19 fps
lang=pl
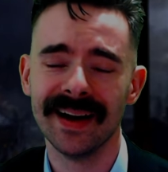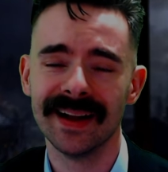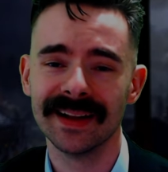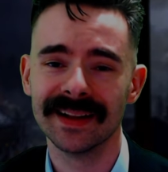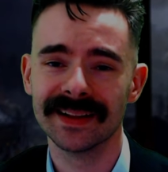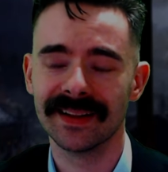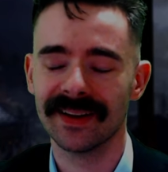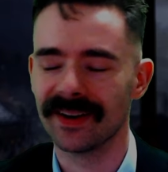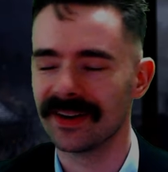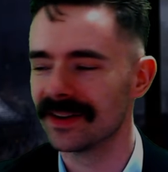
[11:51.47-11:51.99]

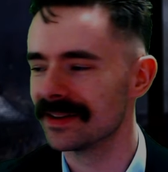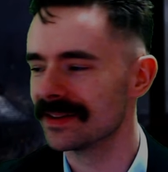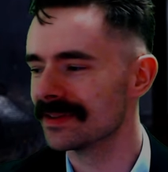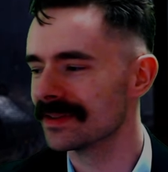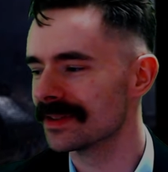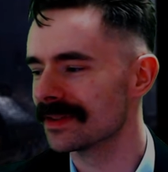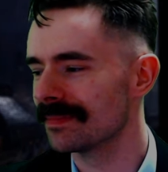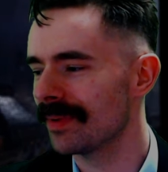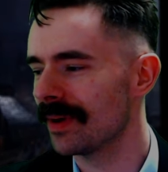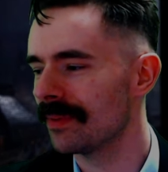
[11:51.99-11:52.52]
No
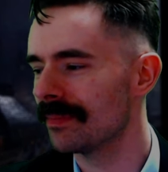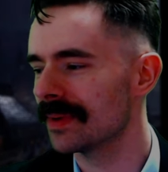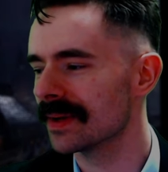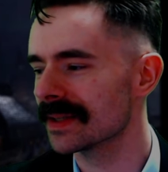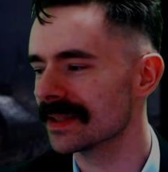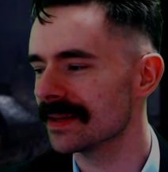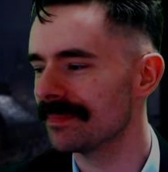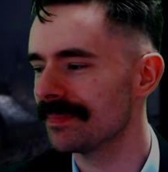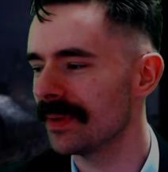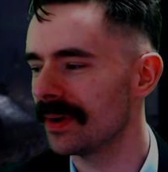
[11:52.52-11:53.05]
i że Bąbel
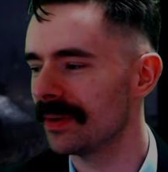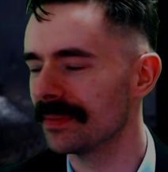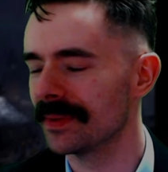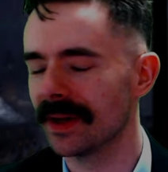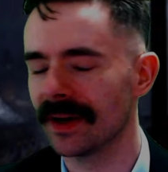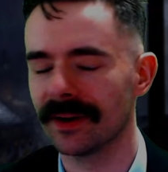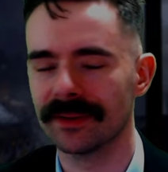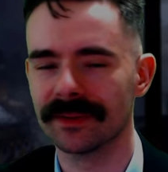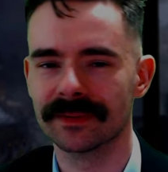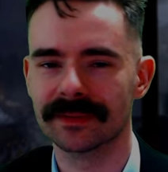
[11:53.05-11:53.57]

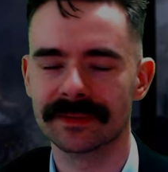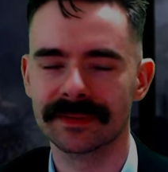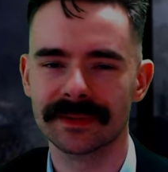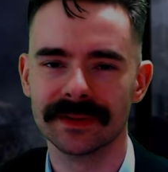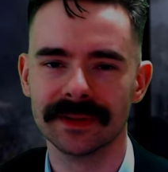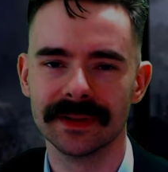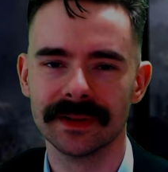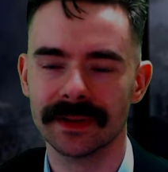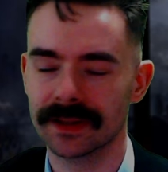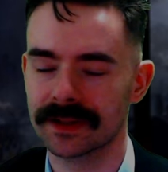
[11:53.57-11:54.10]
zapomniał.
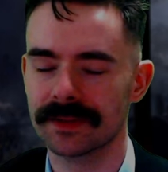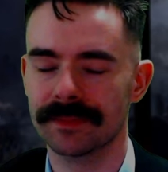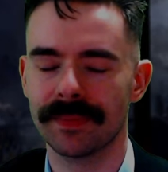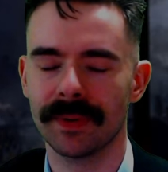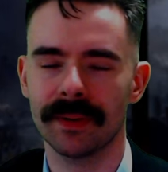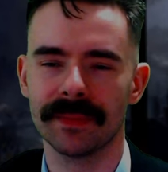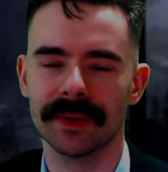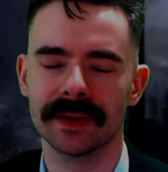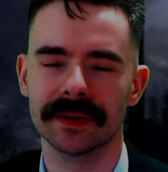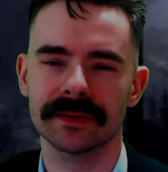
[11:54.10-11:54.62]
Znaczy
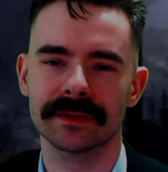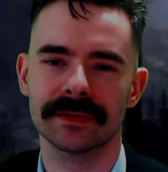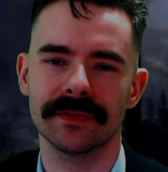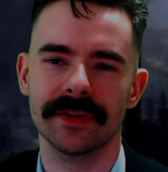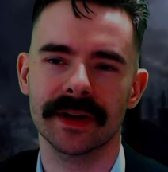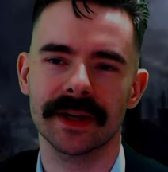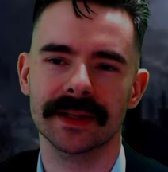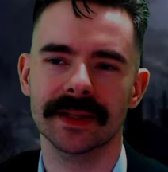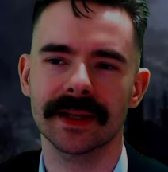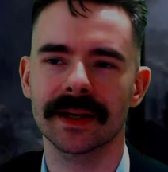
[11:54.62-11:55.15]
Bąbel, że
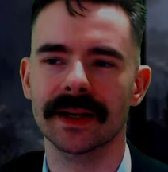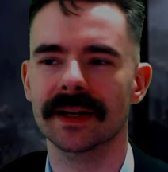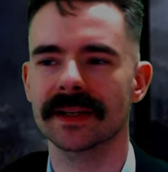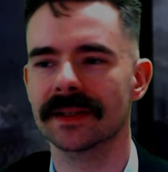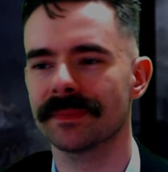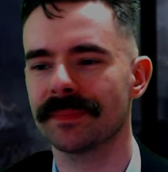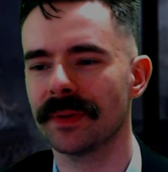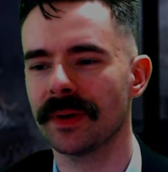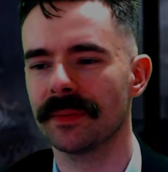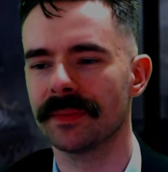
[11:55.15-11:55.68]
Waratenga
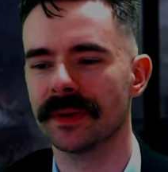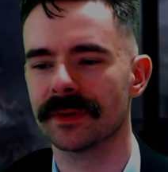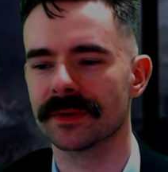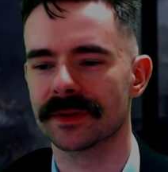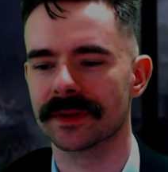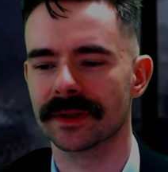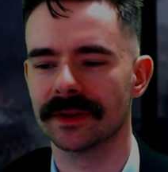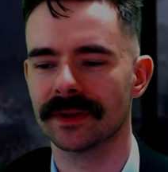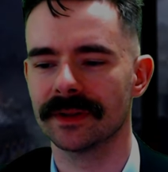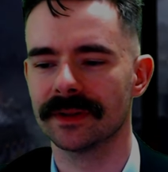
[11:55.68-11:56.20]
zapomniał,
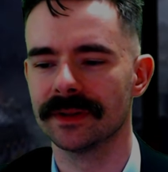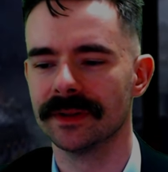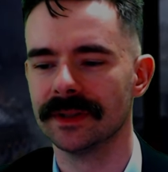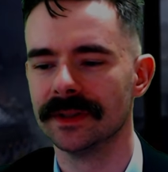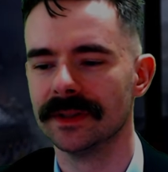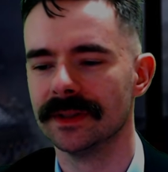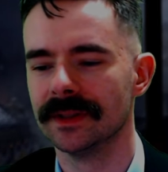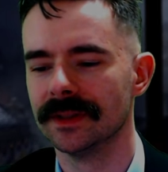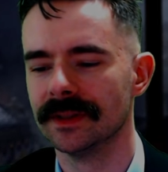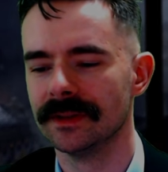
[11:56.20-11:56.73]
że do no,
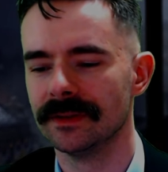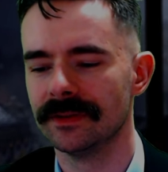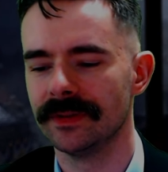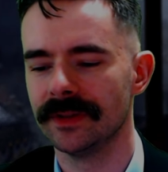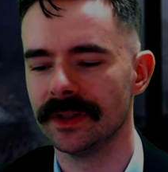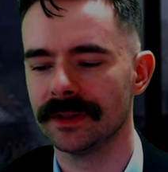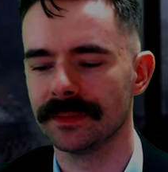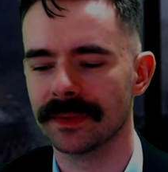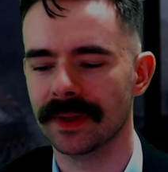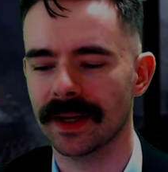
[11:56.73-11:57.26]

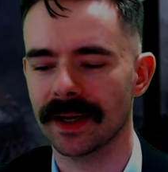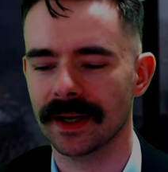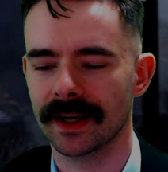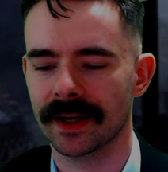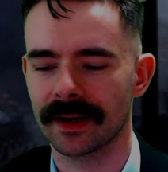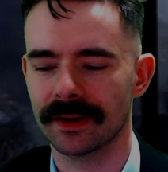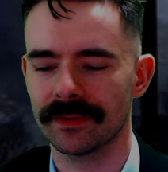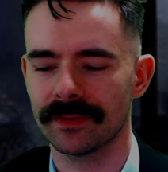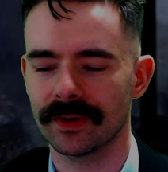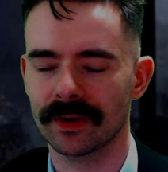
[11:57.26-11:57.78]
film
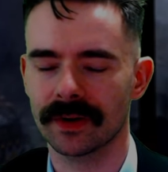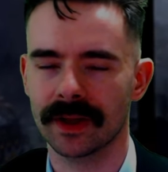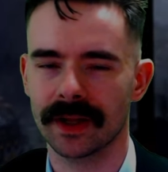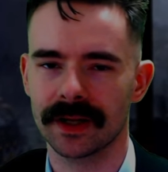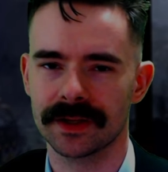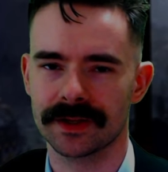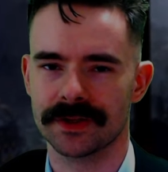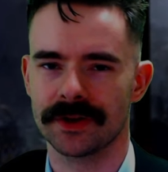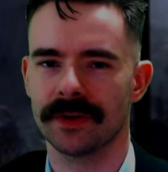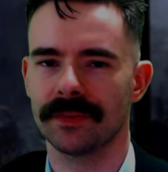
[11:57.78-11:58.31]
nagra i w ogóle,
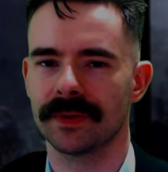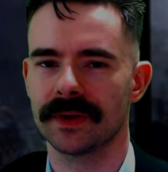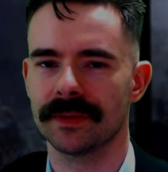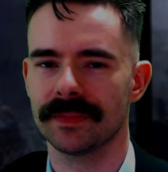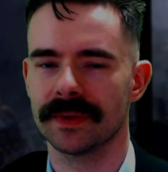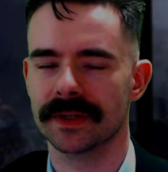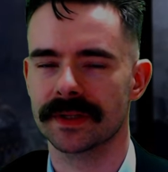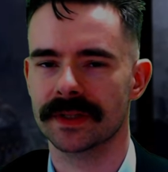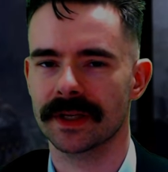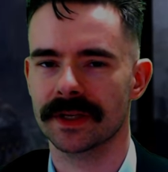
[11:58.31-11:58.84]
ale z
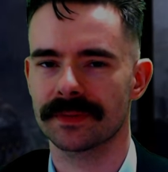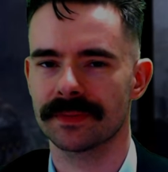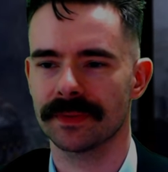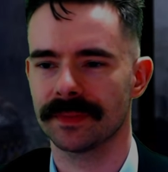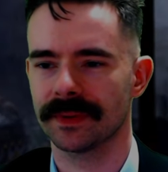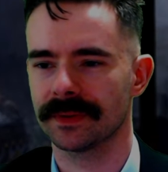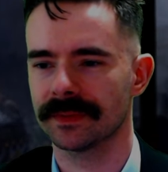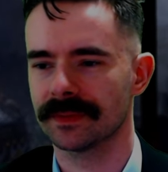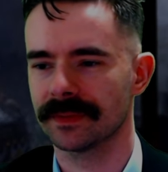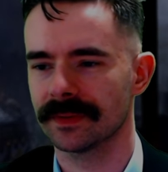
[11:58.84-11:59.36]
ziomkiem jesteśmy,
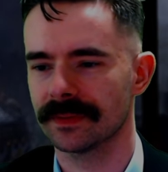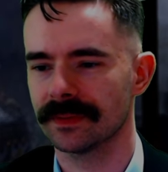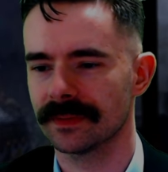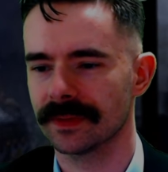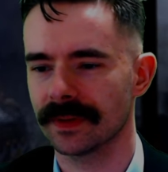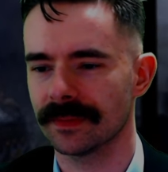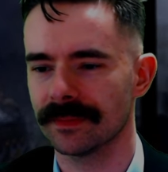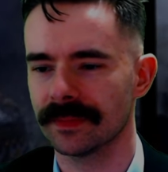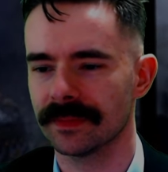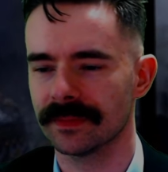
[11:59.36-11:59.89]
bo tam